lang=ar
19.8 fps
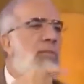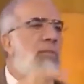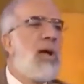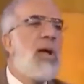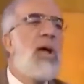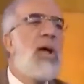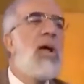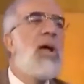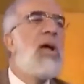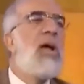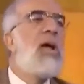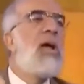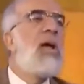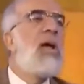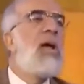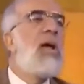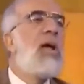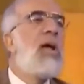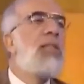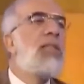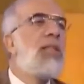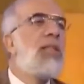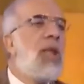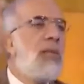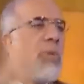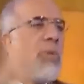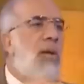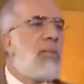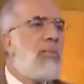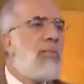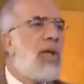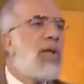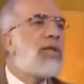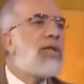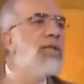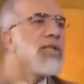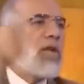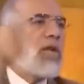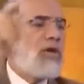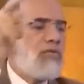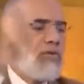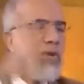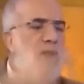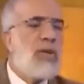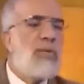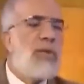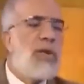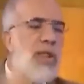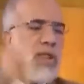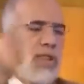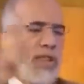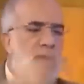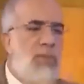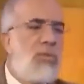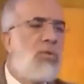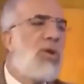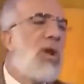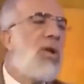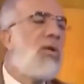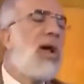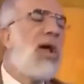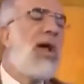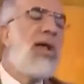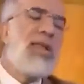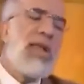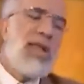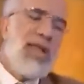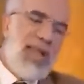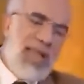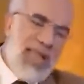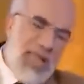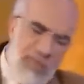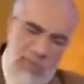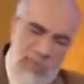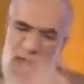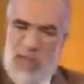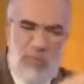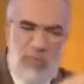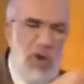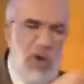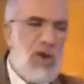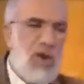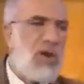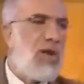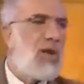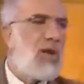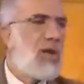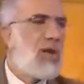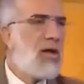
ما أذنب من استغفر من الذنب ولو عاد إليه مئة مرة